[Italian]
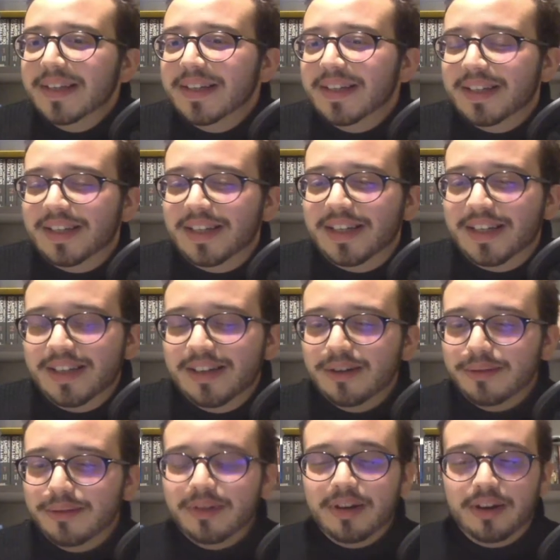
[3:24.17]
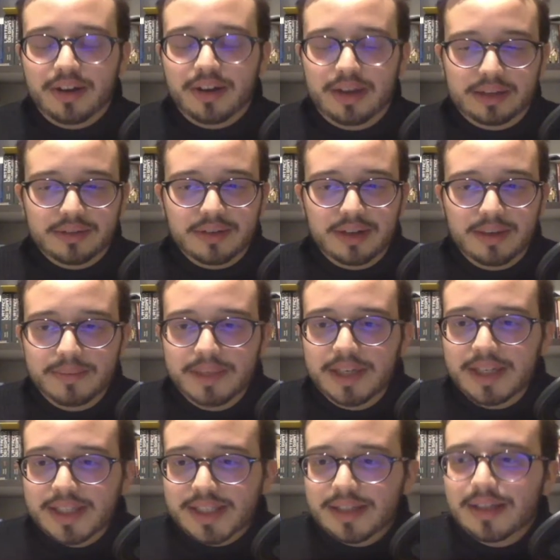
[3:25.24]
E, comunque no, è
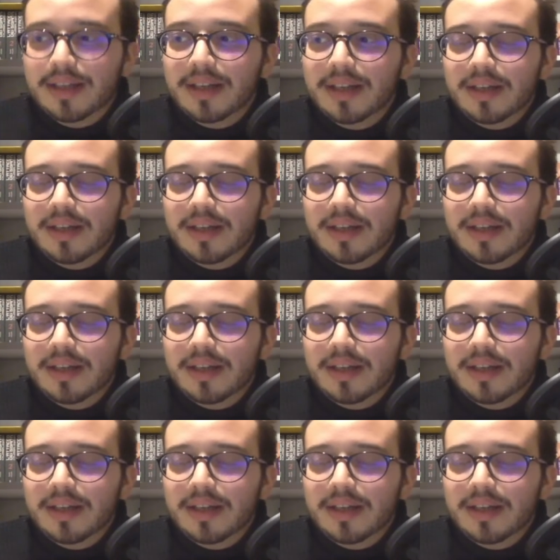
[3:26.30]
adorabile, sì.